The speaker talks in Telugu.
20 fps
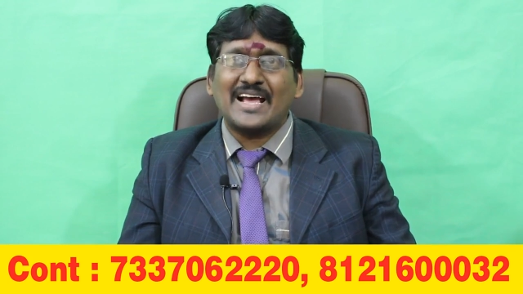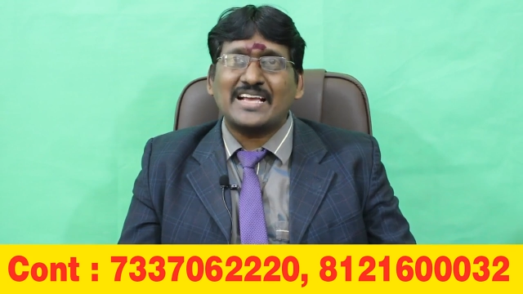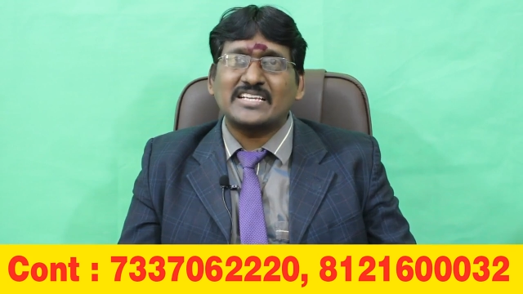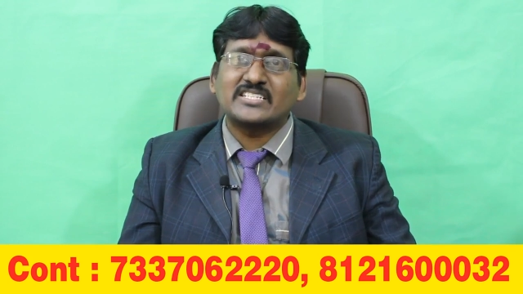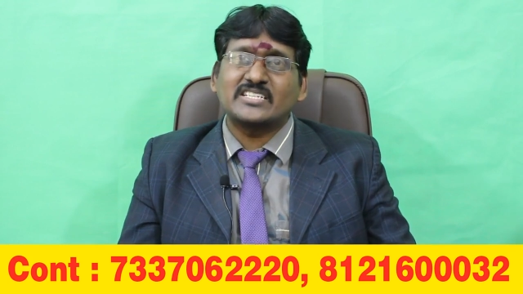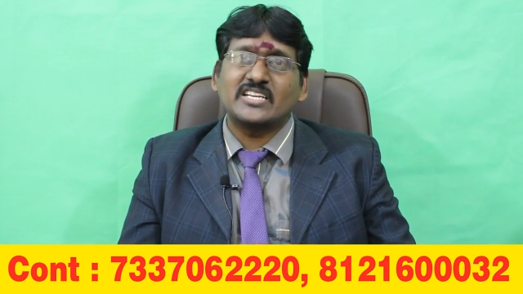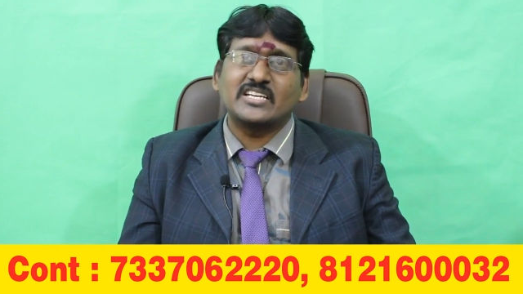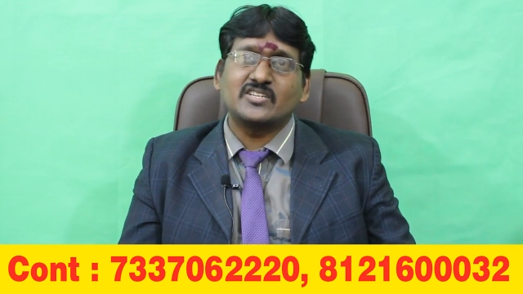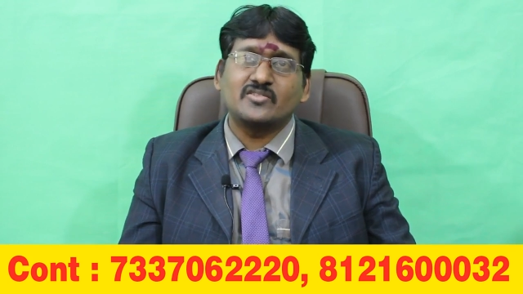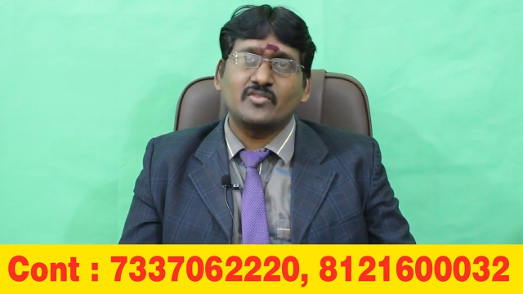
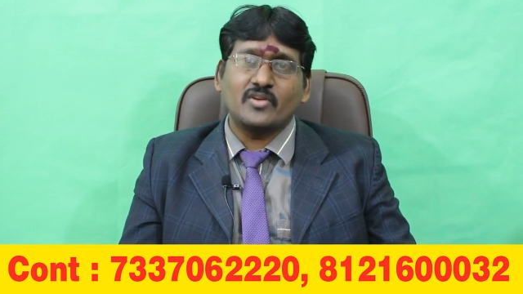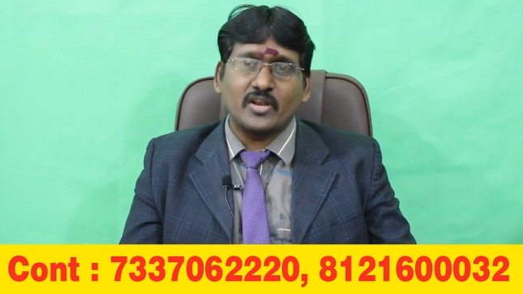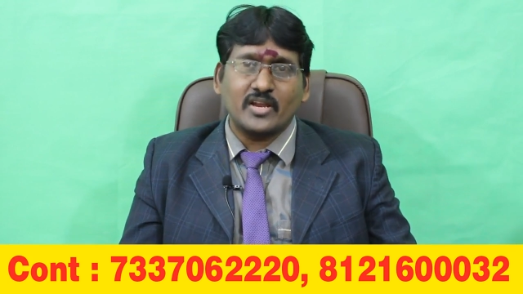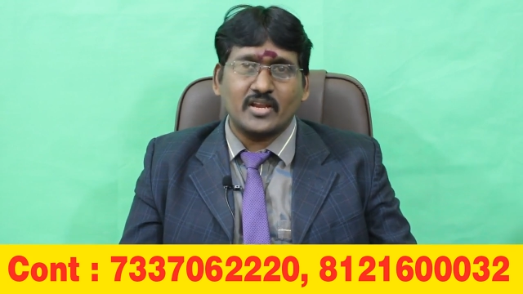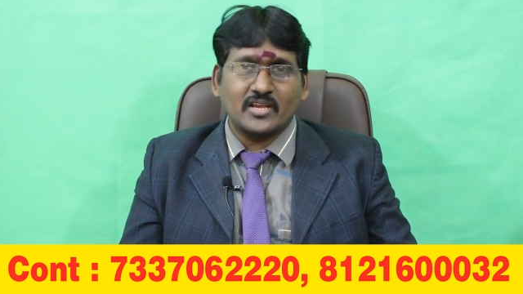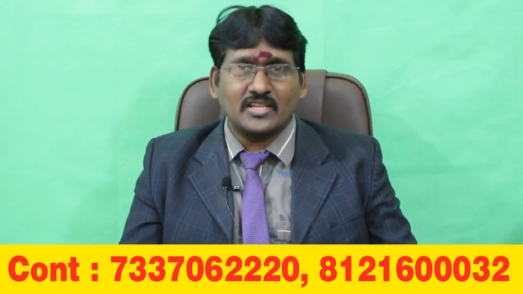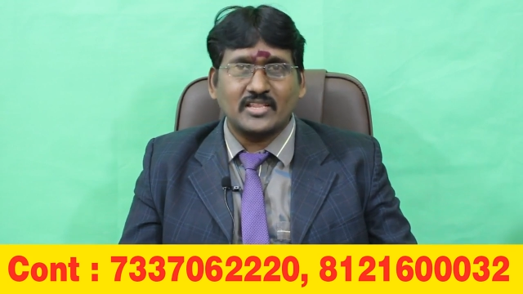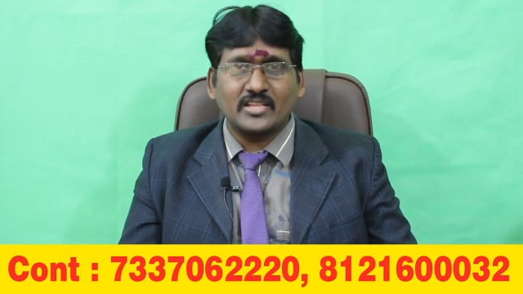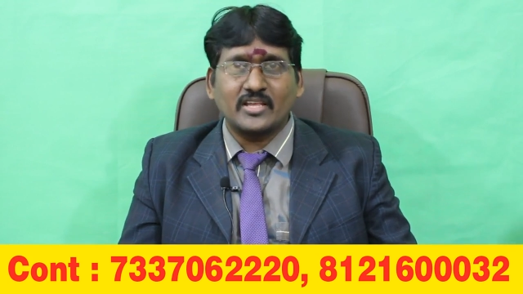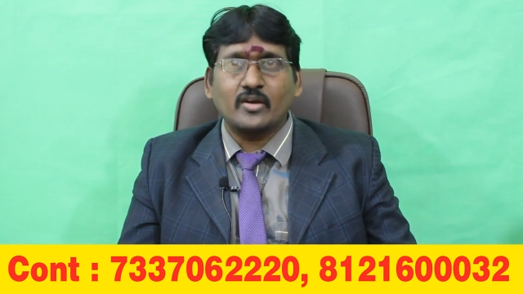
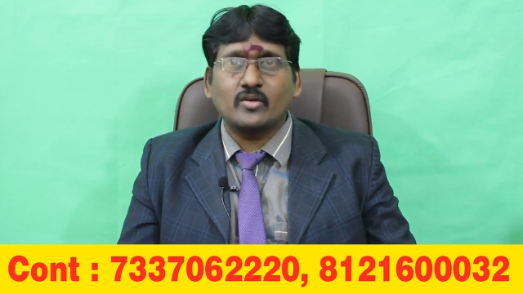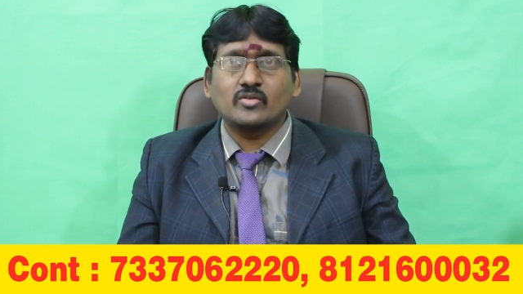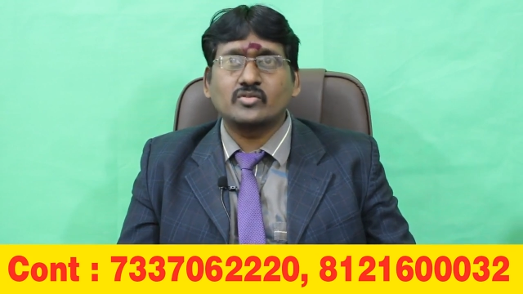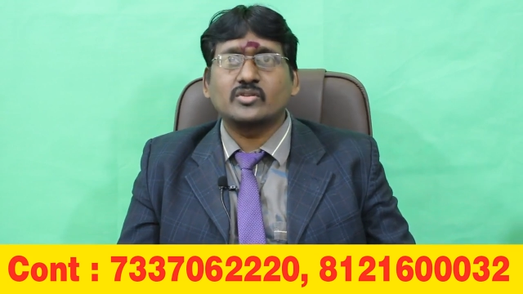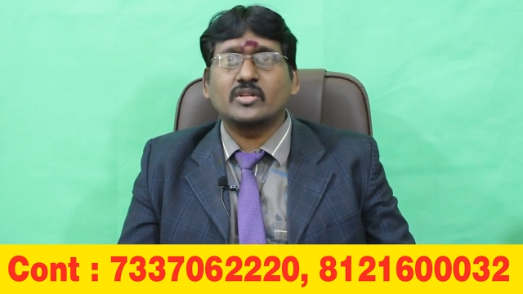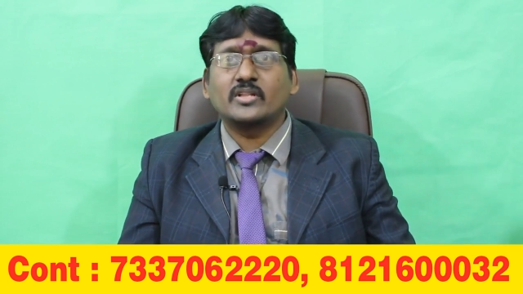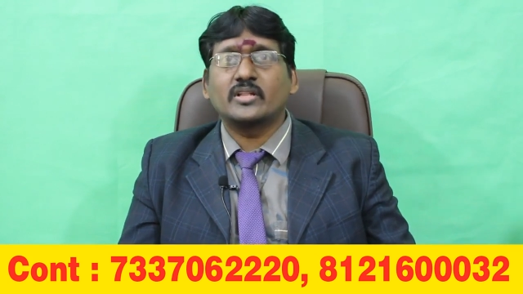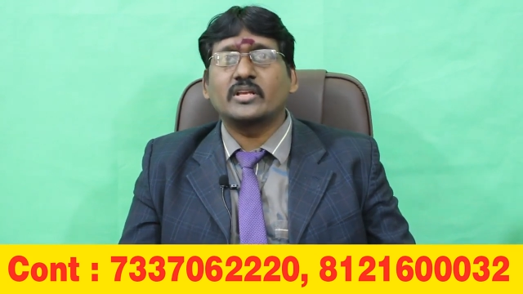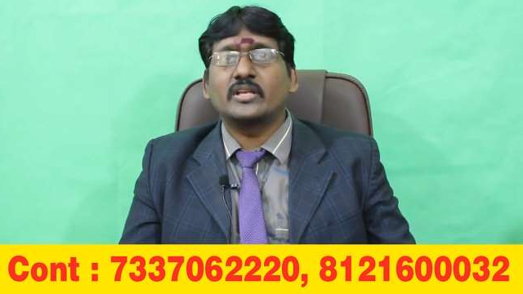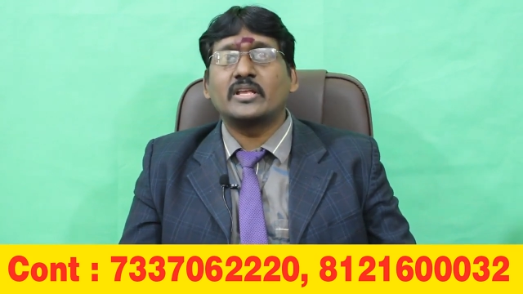అష్టైశ్వర్యం కిందకే
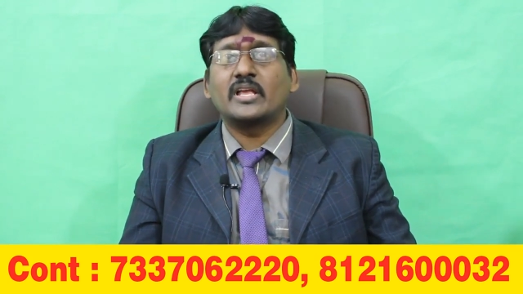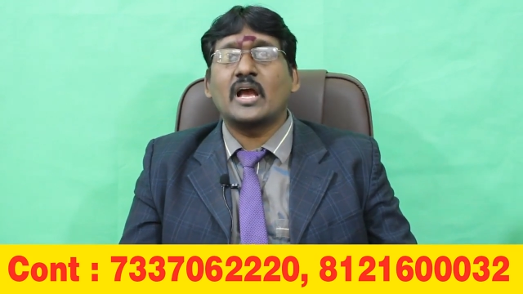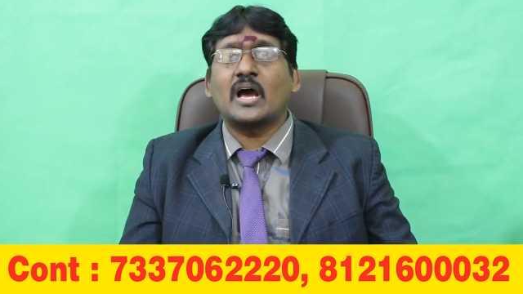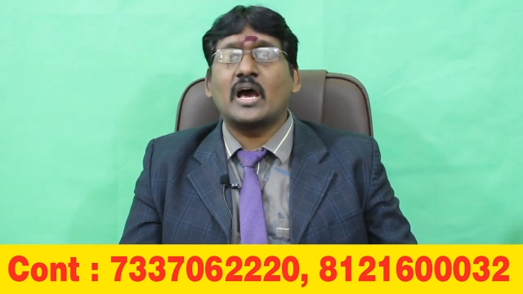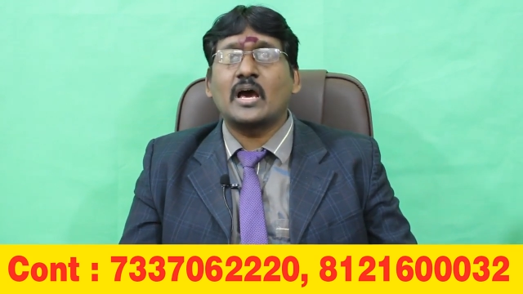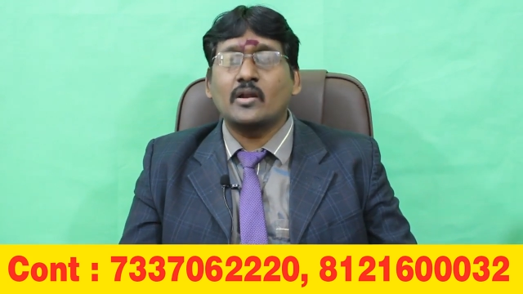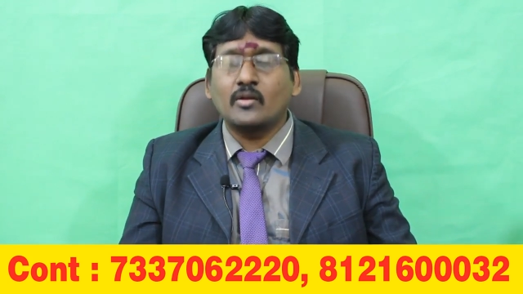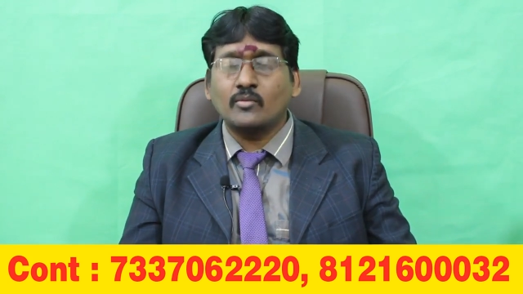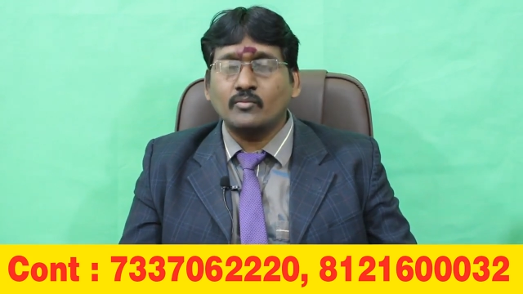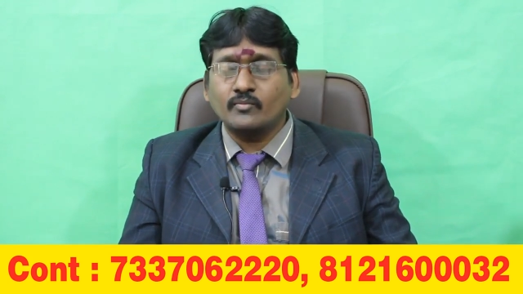వస్తుంది
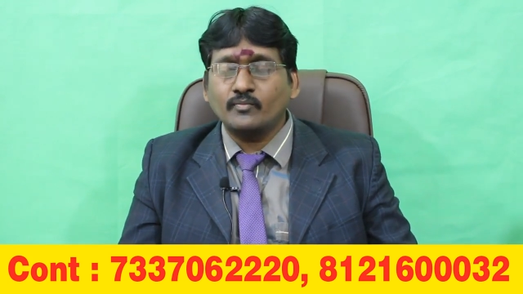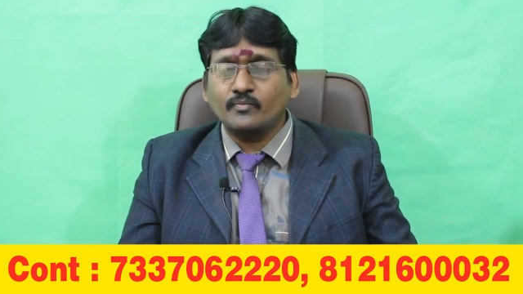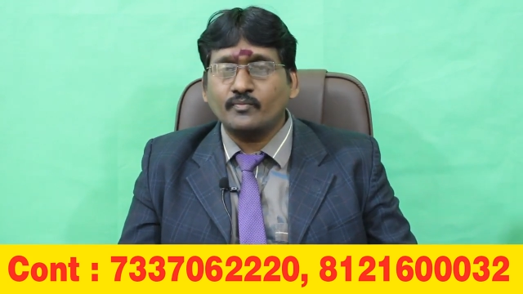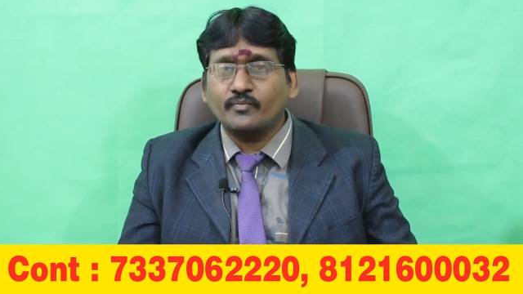జ్ఞానం